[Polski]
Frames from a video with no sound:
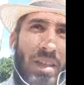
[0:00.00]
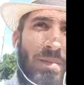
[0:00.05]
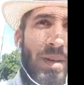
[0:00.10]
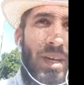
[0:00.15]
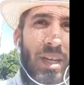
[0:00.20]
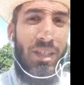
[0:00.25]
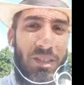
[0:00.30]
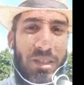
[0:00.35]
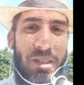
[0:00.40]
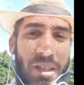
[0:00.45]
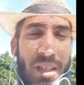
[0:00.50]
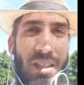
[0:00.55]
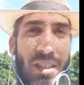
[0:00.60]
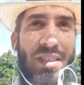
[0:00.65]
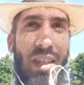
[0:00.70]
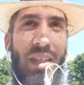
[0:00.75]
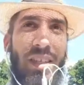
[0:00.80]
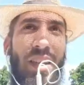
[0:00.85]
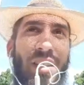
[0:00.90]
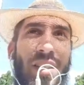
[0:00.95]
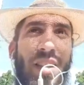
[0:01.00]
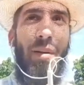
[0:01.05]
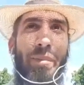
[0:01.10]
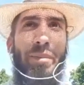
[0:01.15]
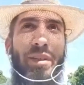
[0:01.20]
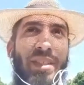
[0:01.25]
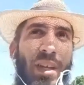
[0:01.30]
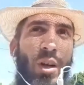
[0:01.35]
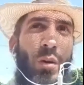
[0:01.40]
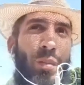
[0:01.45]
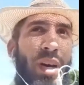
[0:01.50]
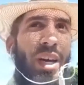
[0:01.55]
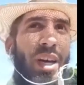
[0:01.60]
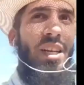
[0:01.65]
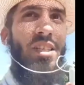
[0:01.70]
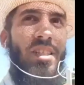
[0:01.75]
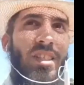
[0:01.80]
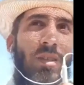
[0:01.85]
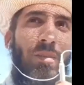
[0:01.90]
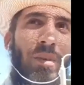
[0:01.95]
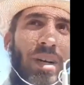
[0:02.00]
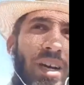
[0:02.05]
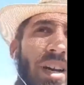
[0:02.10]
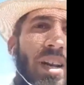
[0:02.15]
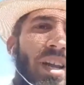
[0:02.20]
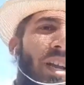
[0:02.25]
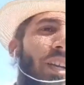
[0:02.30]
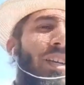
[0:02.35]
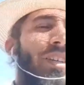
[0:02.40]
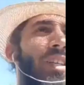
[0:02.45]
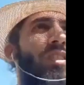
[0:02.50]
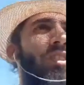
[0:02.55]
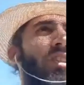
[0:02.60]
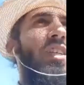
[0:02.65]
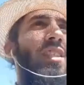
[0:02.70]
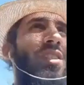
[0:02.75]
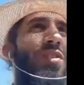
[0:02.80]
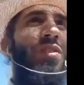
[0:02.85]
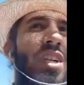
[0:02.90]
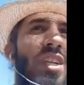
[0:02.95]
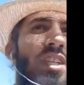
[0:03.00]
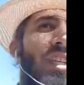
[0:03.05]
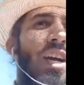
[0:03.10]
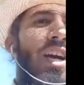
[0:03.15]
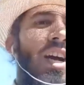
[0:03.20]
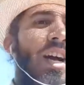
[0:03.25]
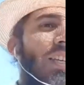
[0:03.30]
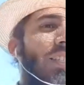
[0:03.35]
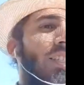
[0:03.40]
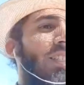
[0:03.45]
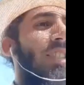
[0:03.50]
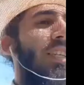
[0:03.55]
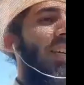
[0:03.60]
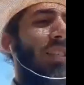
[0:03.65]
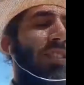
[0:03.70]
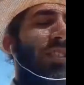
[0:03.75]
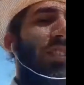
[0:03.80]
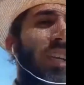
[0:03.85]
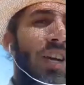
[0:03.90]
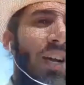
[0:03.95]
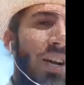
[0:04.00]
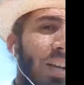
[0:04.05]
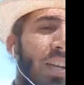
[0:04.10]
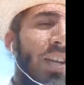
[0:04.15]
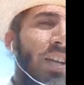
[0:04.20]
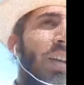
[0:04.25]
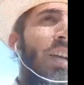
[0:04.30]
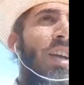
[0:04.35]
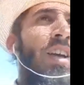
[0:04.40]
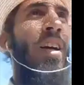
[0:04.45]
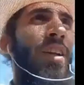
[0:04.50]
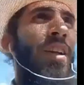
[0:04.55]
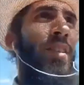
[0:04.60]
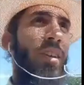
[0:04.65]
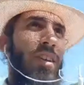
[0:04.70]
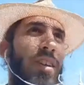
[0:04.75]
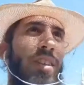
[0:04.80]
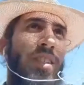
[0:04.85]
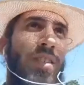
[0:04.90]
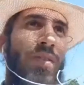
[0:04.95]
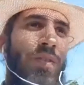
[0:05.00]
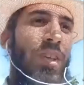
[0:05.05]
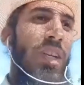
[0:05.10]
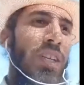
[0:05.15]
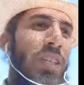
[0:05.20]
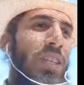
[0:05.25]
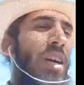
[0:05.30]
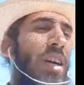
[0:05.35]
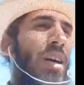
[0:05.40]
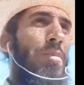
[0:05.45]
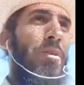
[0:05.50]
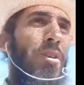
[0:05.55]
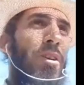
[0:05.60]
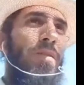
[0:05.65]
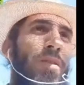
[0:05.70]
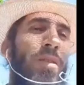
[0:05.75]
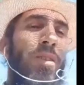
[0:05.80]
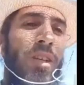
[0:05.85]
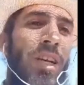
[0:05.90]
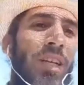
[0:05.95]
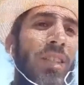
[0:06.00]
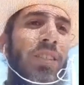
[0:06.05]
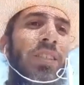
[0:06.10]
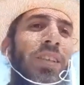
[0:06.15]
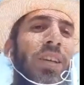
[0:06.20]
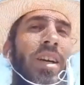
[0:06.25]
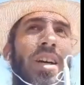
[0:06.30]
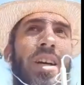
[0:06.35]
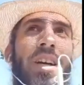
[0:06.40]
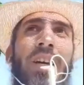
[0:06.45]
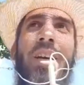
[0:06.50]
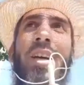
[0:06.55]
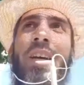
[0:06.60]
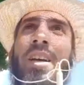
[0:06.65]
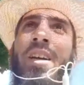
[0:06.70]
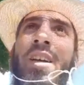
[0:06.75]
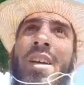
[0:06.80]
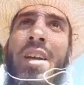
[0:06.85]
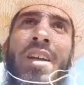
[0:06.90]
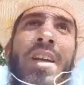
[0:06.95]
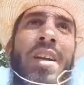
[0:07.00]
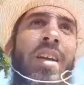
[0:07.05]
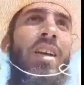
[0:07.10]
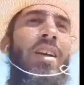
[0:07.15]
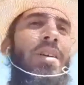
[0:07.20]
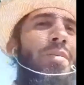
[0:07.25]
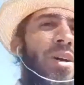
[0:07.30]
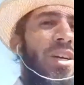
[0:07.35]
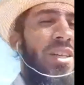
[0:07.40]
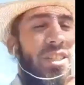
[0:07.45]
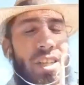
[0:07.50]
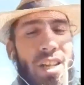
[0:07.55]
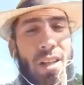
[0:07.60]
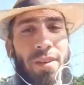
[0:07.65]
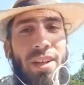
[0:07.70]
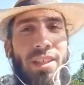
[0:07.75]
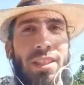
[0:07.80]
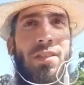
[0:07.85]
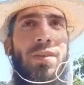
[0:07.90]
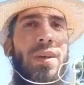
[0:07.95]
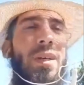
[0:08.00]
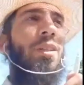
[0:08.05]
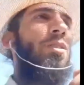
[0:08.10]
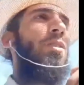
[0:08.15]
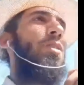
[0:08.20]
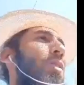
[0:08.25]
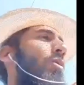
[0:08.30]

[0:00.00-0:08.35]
że ten marsz to jest tak jak napisał Marcin Mar, że to jest wielka agitacja, to jest wielka prowokacja, marsz lewactwa, no co tu